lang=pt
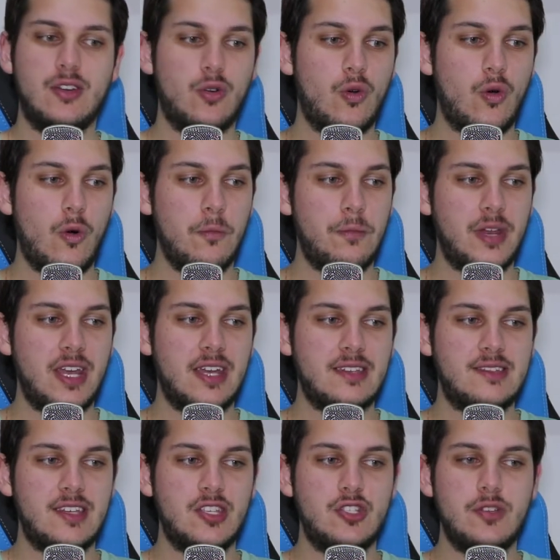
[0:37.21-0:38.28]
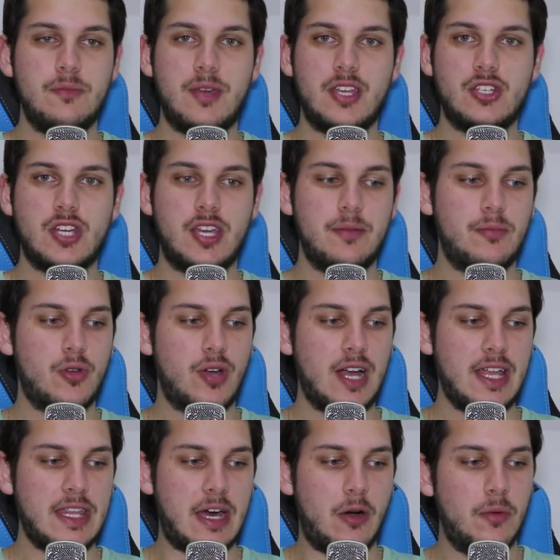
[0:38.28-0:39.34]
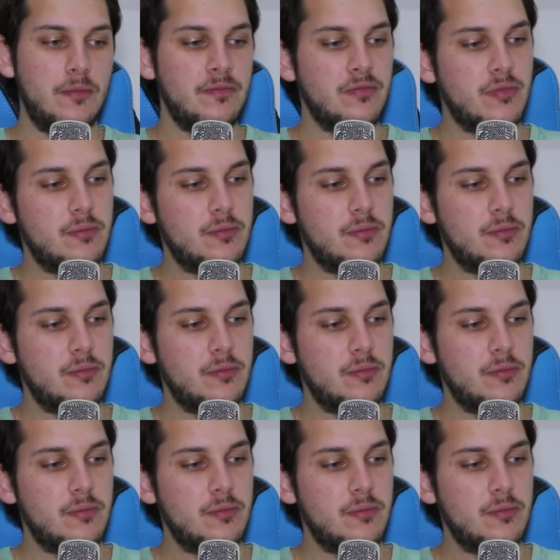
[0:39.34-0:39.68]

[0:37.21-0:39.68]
eu comprei recentemente aqui para o canal.